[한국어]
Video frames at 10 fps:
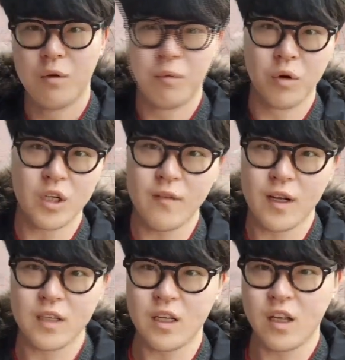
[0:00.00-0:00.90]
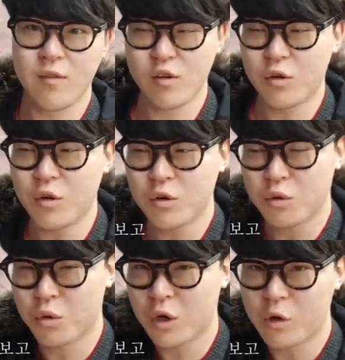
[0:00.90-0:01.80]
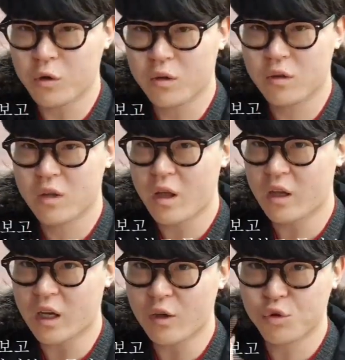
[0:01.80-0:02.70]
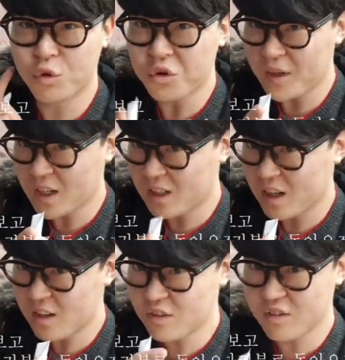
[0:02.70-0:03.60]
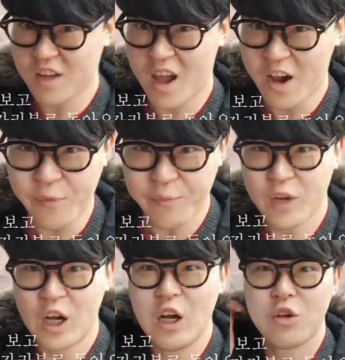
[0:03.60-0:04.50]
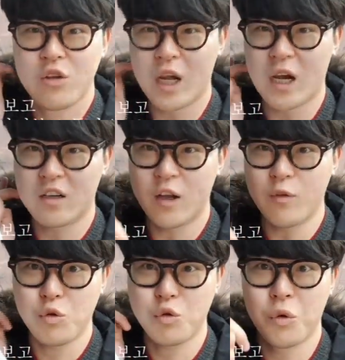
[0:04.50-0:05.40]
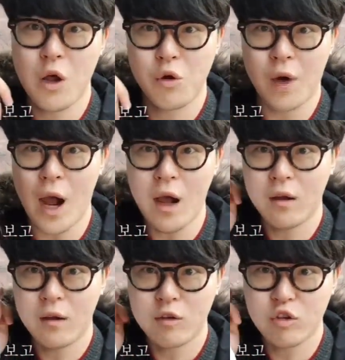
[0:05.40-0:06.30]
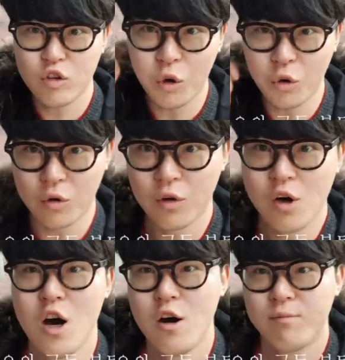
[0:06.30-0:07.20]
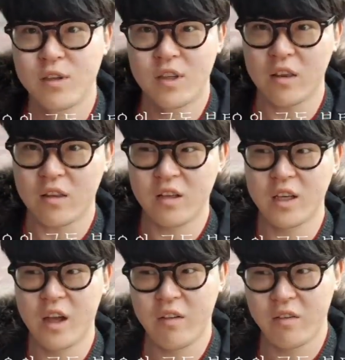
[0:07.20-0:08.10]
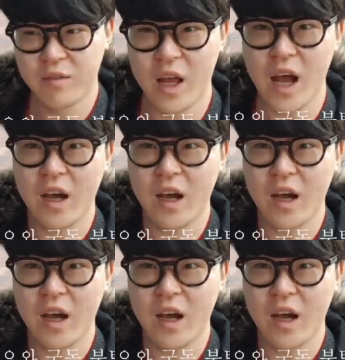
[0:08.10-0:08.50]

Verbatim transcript: 보자마자 리뷰로 돌아올 테니까 조금만 기다려주세요. 자, 그 다음 좋아요와 구독 부탁드리겠습니다.